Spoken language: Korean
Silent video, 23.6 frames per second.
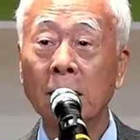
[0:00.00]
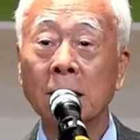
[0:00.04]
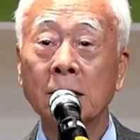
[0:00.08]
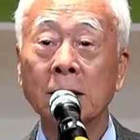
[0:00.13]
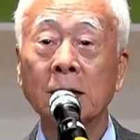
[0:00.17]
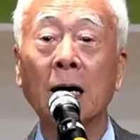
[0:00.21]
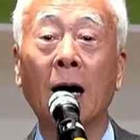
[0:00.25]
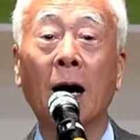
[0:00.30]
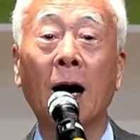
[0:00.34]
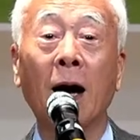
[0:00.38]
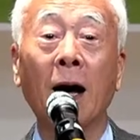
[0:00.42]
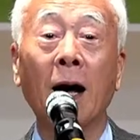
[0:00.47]

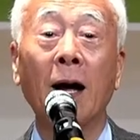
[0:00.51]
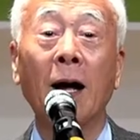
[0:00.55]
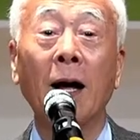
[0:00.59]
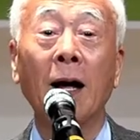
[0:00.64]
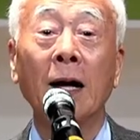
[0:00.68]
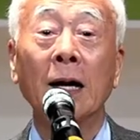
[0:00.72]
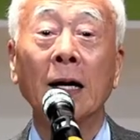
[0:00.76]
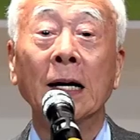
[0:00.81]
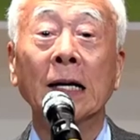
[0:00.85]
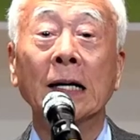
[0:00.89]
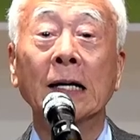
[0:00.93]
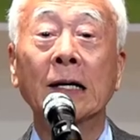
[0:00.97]
자,
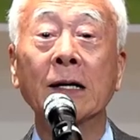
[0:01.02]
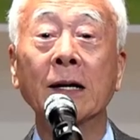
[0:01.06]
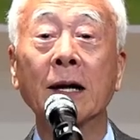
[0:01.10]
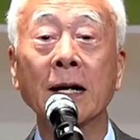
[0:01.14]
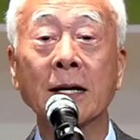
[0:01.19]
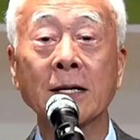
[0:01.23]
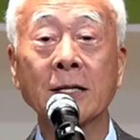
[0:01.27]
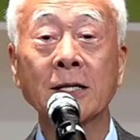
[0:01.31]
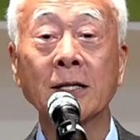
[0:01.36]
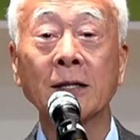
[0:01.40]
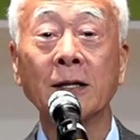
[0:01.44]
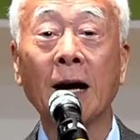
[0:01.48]

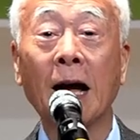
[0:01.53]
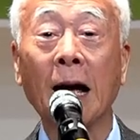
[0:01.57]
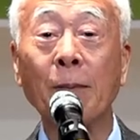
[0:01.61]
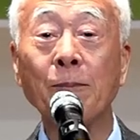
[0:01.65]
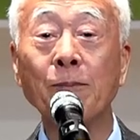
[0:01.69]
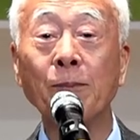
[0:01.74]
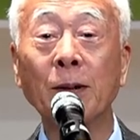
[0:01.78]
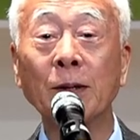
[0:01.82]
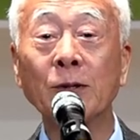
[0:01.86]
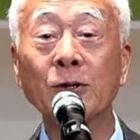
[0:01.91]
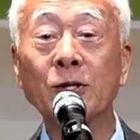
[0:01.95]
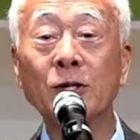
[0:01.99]
그래서
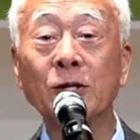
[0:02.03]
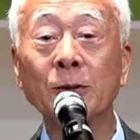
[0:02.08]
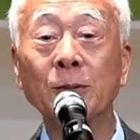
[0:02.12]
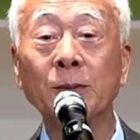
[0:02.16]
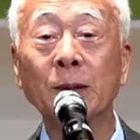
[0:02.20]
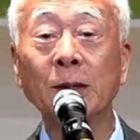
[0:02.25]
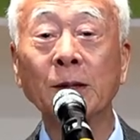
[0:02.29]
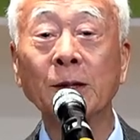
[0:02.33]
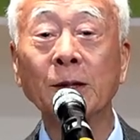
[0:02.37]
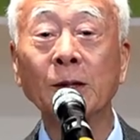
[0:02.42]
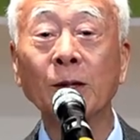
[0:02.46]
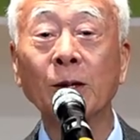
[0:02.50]
한
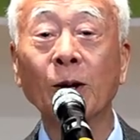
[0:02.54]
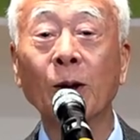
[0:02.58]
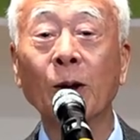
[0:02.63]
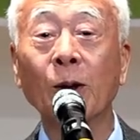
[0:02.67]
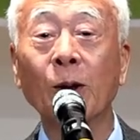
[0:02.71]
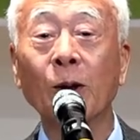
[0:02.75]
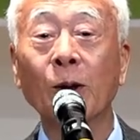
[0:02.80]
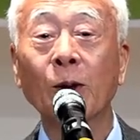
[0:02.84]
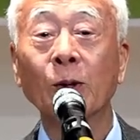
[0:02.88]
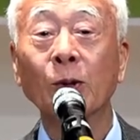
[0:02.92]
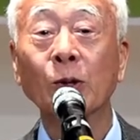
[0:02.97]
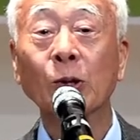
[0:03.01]
번쯤은
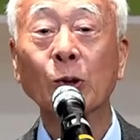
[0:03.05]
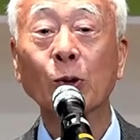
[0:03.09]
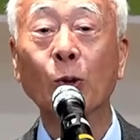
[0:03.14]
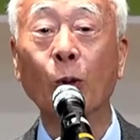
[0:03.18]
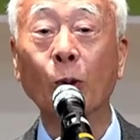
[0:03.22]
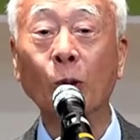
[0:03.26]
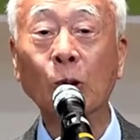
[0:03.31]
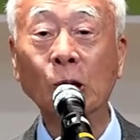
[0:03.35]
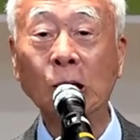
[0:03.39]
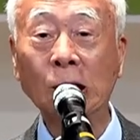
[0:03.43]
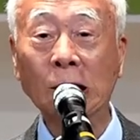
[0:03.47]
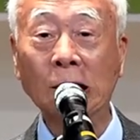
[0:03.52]

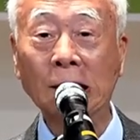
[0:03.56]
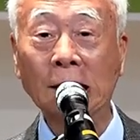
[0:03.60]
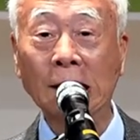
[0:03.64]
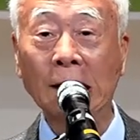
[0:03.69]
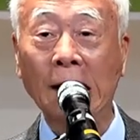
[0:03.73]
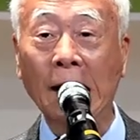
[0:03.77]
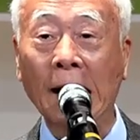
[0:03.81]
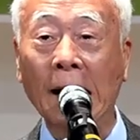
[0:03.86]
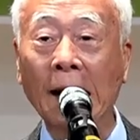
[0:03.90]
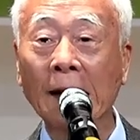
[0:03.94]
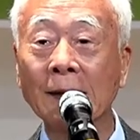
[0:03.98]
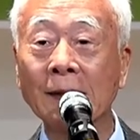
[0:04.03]

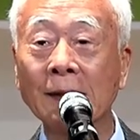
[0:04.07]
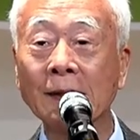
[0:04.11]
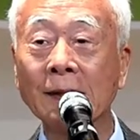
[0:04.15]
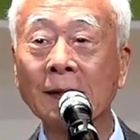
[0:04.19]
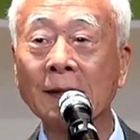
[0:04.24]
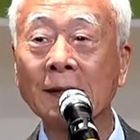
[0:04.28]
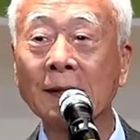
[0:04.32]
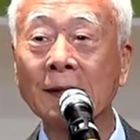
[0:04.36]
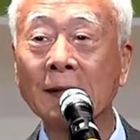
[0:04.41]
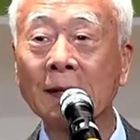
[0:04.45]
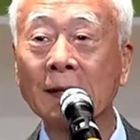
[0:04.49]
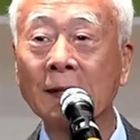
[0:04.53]

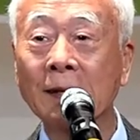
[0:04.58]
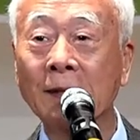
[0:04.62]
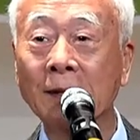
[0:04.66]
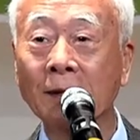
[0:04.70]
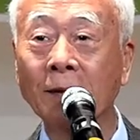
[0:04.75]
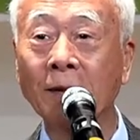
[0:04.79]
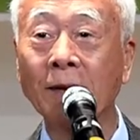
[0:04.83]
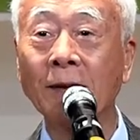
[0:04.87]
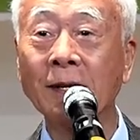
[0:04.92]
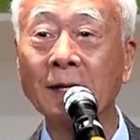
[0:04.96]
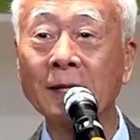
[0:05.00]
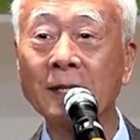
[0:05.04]
독특한
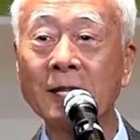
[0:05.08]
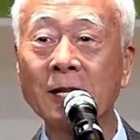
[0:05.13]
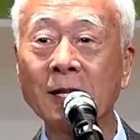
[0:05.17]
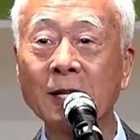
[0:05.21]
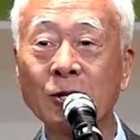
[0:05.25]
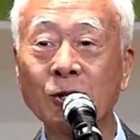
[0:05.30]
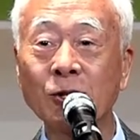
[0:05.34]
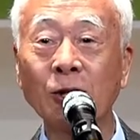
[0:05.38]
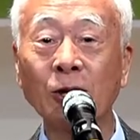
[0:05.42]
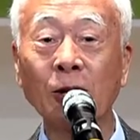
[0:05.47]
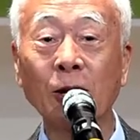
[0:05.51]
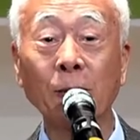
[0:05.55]
글을 쓸
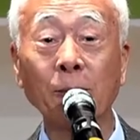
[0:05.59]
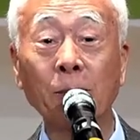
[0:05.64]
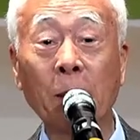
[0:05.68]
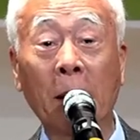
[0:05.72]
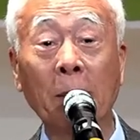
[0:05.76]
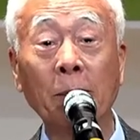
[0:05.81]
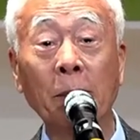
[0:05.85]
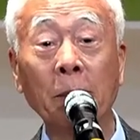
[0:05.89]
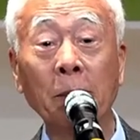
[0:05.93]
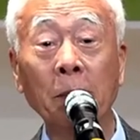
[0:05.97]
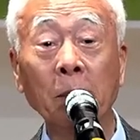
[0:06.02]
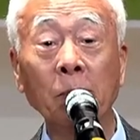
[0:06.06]
수 있는
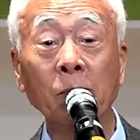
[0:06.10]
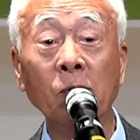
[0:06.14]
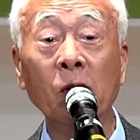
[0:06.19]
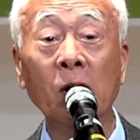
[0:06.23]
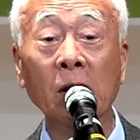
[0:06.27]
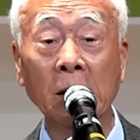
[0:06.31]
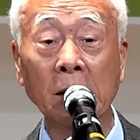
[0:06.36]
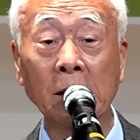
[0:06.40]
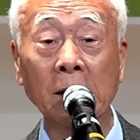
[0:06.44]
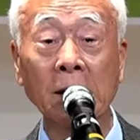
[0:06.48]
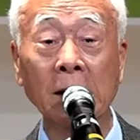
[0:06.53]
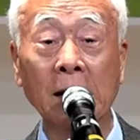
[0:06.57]
방법이
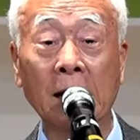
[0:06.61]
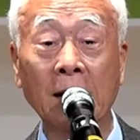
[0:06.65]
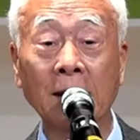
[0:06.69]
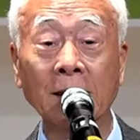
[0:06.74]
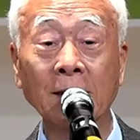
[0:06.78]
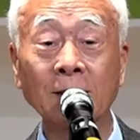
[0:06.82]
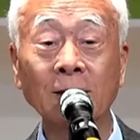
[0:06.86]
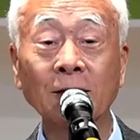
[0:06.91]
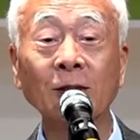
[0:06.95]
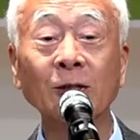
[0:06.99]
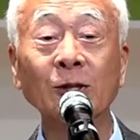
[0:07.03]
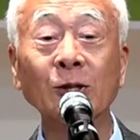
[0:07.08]

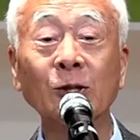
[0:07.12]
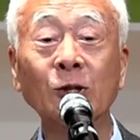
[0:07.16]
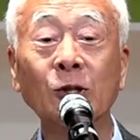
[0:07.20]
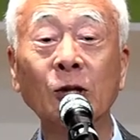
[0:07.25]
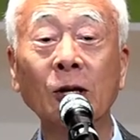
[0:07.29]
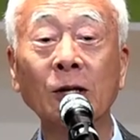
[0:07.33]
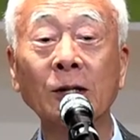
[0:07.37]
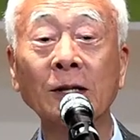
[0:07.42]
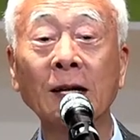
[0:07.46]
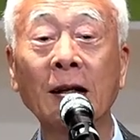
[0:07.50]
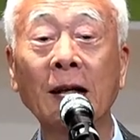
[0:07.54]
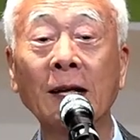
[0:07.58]
뭐겠느냐. 전
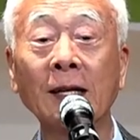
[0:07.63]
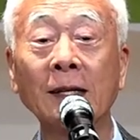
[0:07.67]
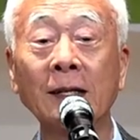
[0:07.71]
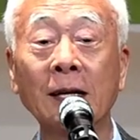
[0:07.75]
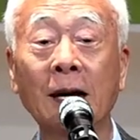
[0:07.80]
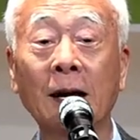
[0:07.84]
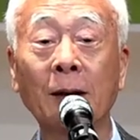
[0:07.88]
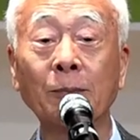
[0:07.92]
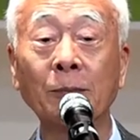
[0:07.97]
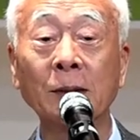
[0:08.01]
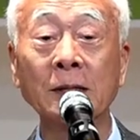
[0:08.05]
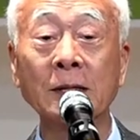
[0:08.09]
최근에
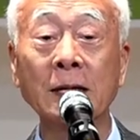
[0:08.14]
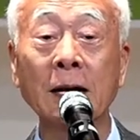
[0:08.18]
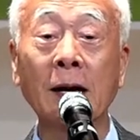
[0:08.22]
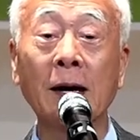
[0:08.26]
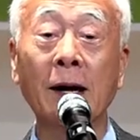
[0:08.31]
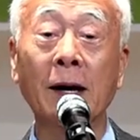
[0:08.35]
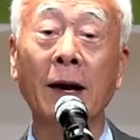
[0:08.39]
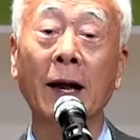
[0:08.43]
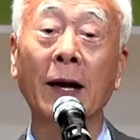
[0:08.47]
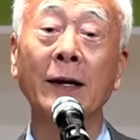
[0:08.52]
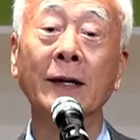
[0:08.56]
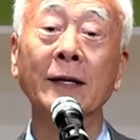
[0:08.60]
이제 한번
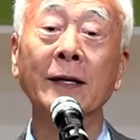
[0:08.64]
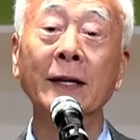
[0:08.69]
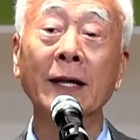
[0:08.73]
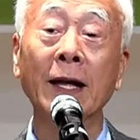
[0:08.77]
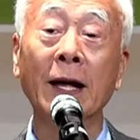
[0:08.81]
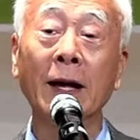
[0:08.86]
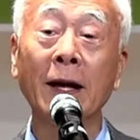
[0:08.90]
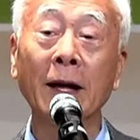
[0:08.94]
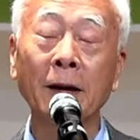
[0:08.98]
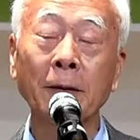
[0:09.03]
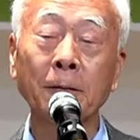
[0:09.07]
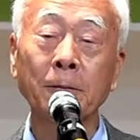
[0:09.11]
생각을
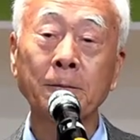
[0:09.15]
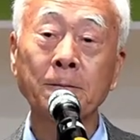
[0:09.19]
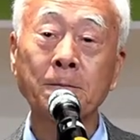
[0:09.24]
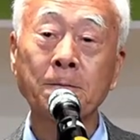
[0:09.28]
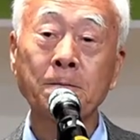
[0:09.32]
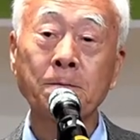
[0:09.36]
했는데,